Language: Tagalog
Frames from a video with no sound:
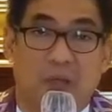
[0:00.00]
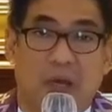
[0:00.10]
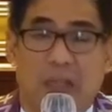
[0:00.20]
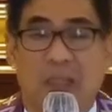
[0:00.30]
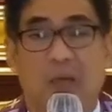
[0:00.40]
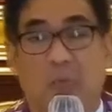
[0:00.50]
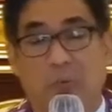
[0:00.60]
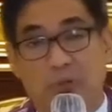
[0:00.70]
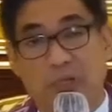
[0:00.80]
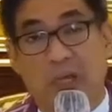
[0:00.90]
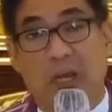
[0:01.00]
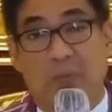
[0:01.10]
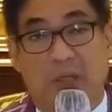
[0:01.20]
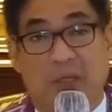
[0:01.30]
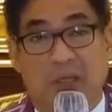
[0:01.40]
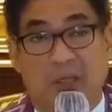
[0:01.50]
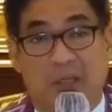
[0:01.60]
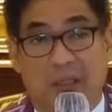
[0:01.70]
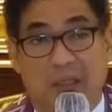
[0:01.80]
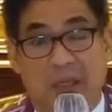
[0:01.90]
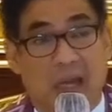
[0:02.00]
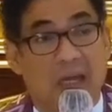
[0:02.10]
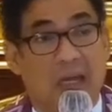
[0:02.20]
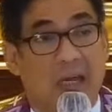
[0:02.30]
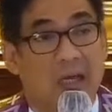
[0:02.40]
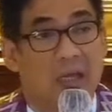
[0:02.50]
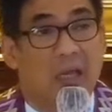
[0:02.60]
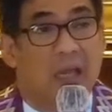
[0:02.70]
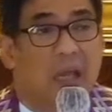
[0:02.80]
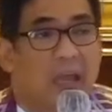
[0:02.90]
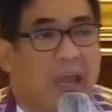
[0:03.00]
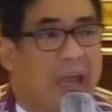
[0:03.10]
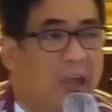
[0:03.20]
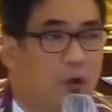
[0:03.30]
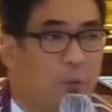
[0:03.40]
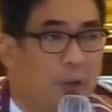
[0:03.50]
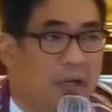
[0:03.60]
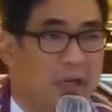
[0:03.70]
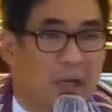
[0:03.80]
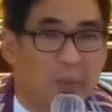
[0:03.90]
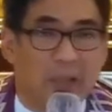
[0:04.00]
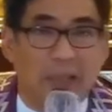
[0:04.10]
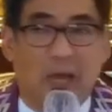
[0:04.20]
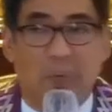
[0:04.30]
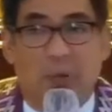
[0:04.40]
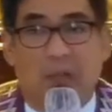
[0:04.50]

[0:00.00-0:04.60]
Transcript: At niya pa po sinabi nga na, eh kuman karapat dapat